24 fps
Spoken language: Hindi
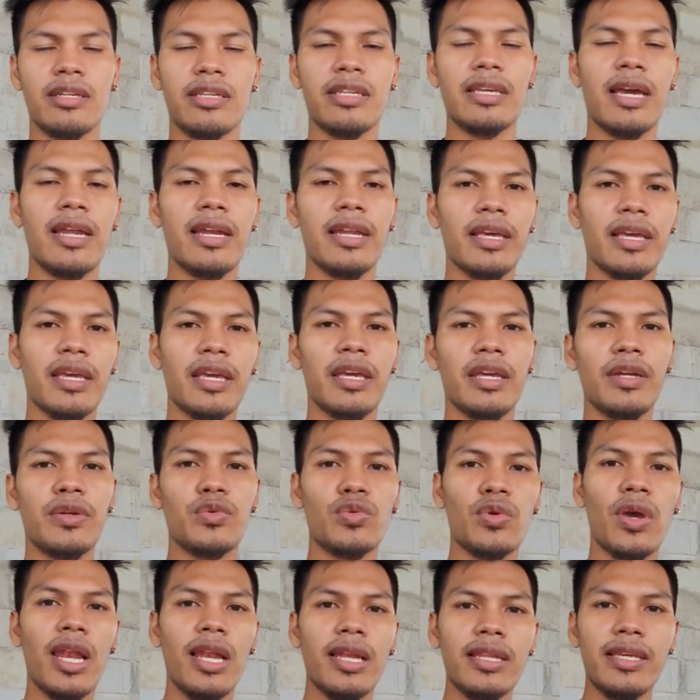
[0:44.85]
यानी कि
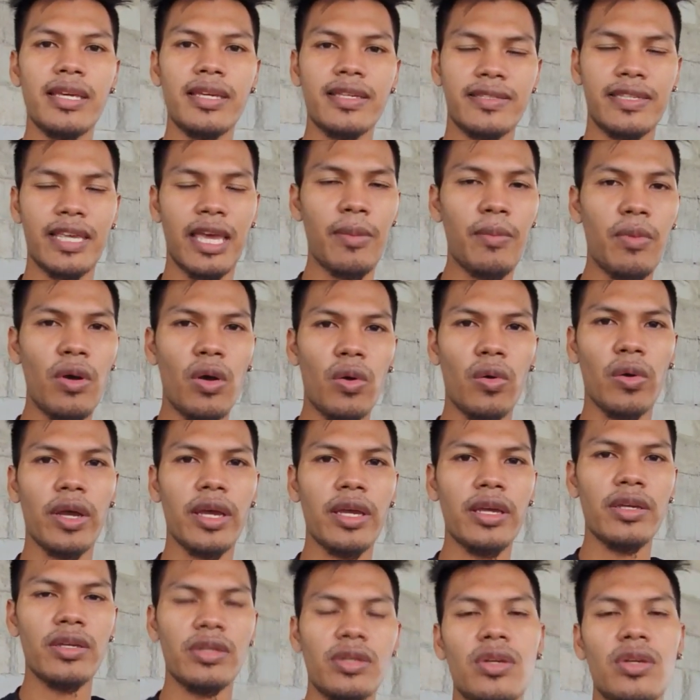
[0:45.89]
12 ईयर्स एबव है